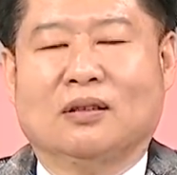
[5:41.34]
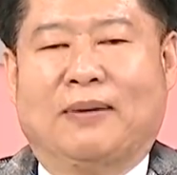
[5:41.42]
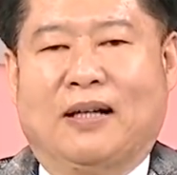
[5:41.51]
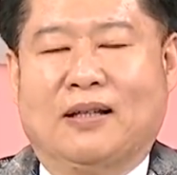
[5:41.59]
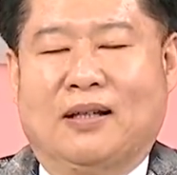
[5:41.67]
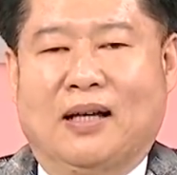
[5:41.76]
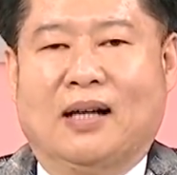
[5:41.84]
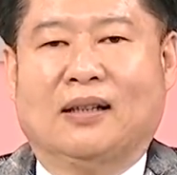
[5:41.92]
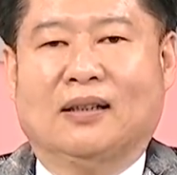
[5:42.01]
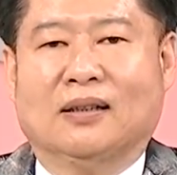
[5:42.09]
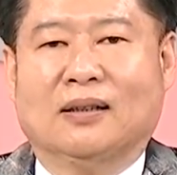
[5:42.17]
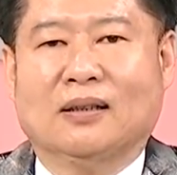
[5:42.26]
就盘在那里
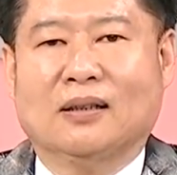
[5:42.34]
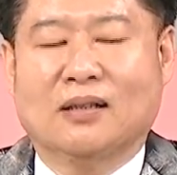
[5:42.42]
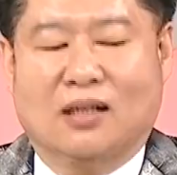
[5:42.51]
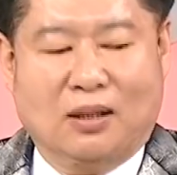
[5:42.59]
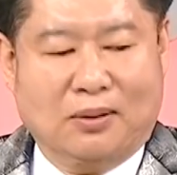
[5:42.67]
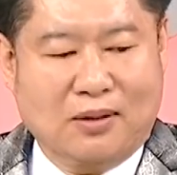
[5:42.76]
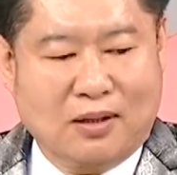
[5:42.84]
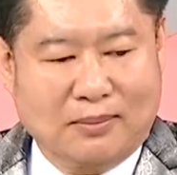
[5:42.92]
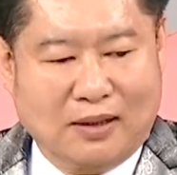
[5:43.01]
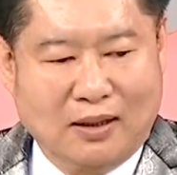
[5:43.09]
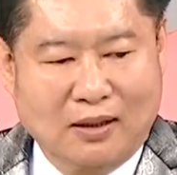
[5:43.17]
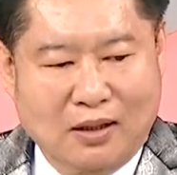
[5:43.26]
了，这样懂意思
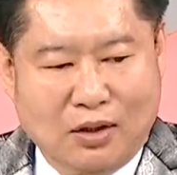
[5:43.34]
吗？